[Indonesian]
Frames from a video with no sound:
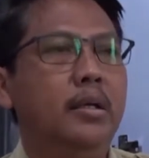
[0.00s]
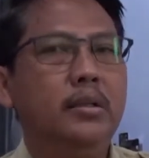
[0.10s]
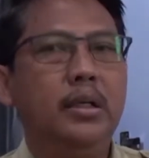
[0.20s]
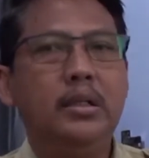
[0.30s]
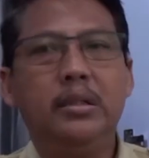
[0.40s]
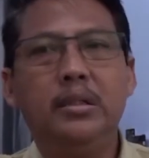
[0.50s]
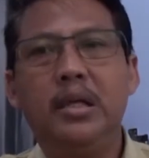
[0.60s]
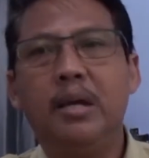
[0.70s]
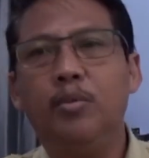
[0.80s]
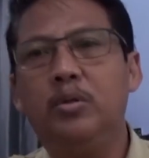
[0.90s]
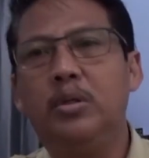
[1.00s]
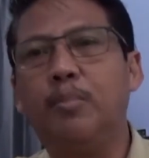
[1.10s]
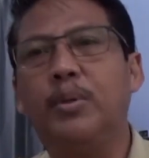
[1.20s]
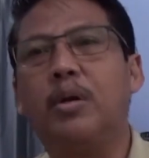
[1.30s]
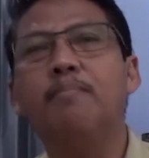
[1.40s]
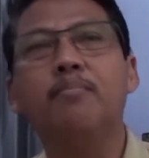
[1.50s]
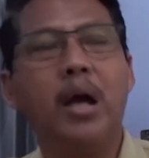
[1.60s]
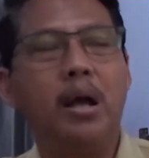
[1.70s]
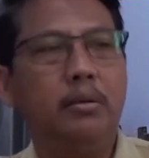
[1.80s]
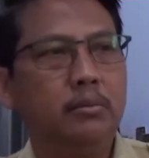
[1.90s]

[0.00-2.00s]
sehingga nanti nyamuk itu tidak berkembang